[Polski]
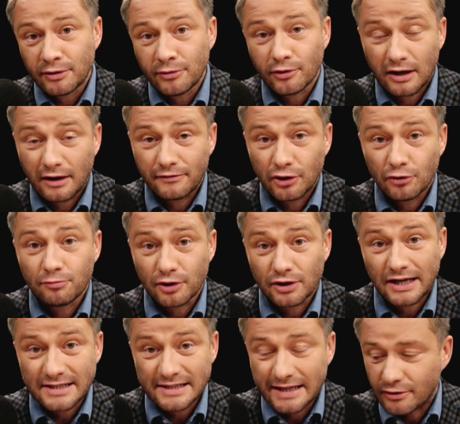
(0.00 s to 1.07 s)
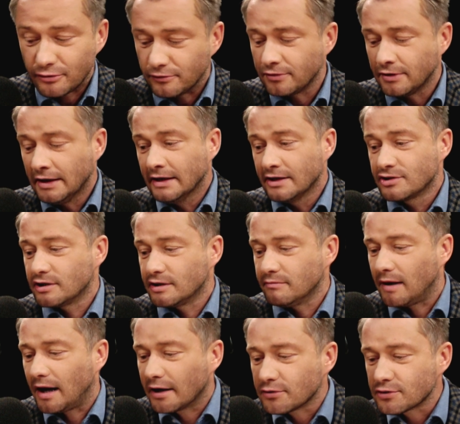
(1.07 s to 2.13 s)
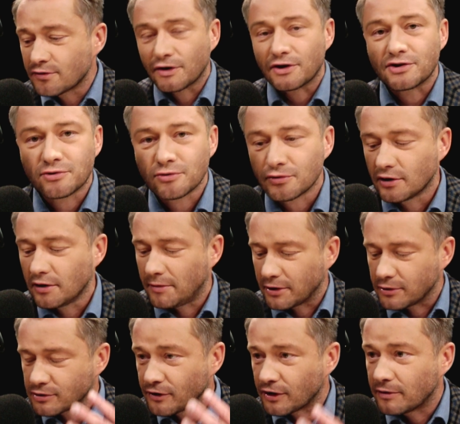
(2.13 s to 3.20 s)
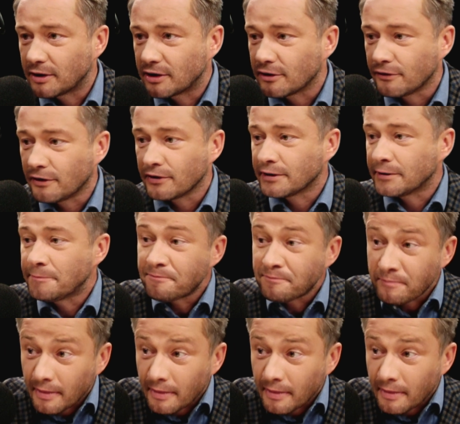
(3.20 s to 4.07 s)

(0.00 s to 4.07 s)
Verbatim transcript: było dla wielu podcasterów, czyli mają swoje studio, mają swoje mikrofony,